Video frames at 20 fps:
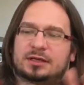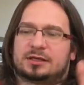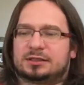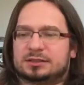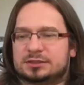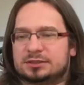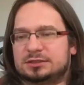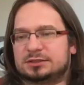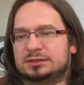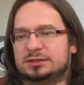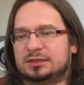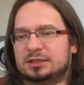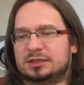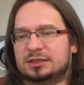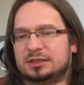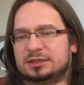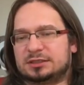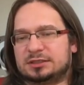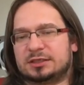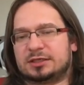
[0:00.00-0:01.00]

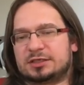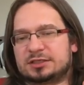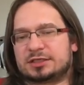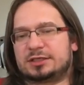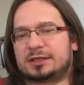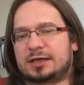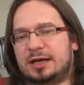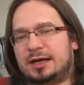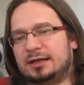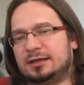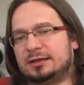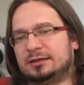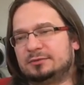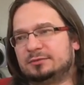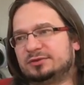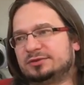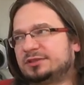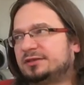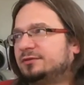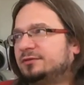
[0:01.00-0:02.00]
jakaś, jakaś, jakaś
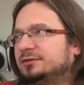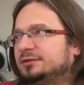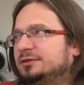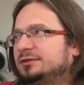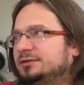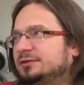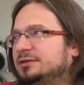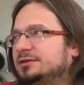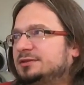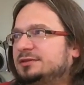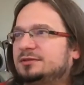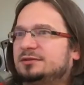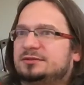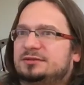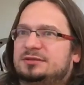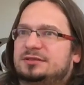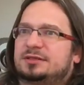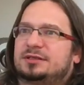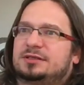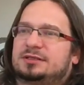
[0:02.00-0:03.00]
gra, bo zawody to
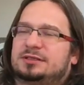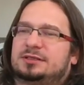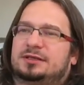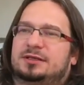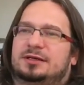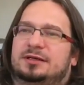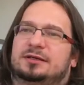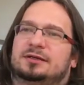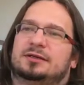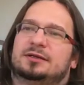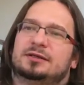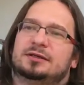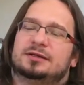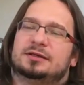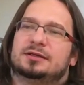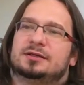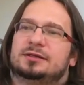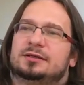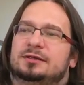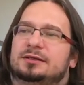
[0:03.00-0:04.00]
jest, to jest jakaś mhm. gra.
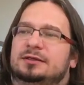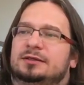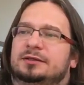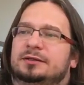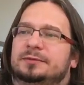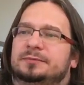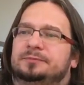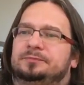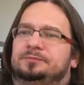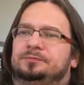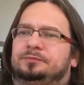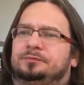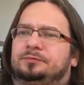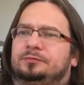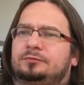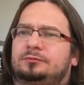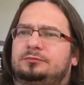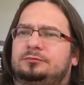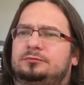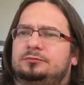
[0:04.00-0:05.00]

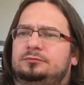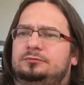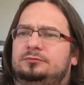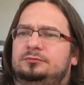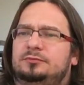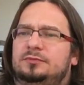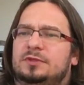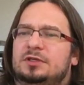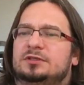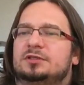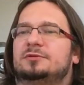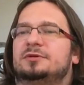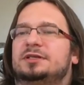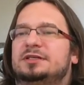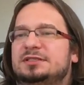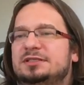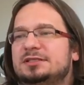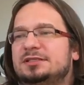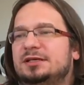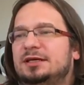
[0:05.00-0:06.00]
Um,
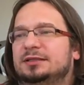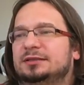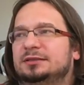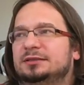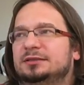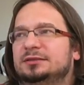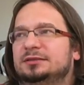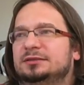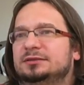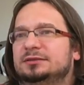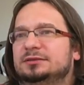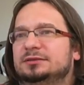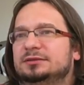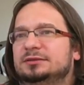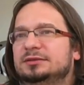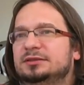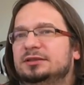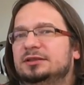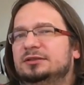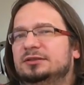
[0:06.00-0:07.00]
są jakieś zasady.
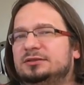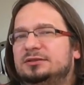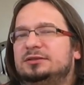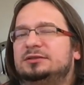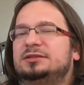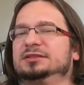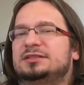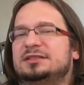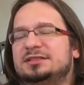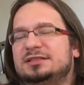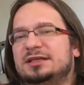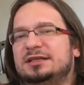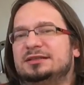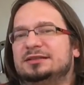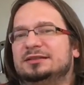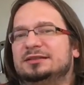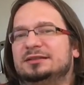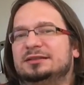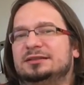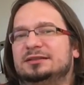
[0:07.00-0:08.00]
No to te
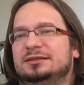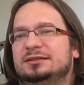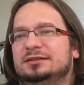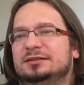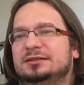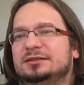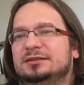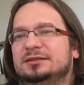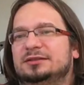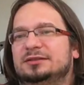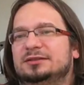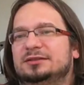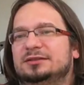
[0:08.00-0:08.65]
zasady,